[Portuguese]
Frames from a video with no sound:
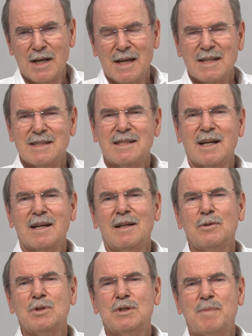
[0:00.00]

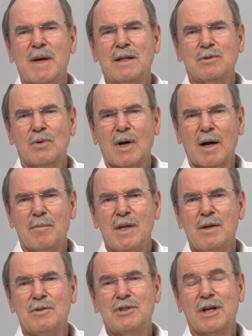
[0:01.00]
sangrando os pés no
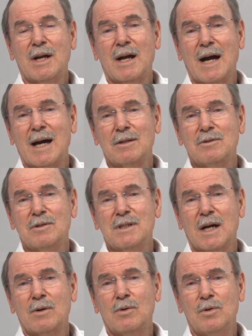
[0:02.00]
caminho de cardos e
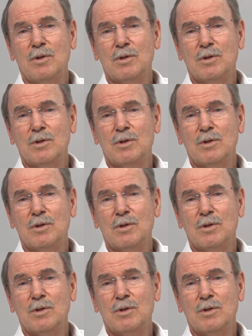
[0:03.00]
acúlios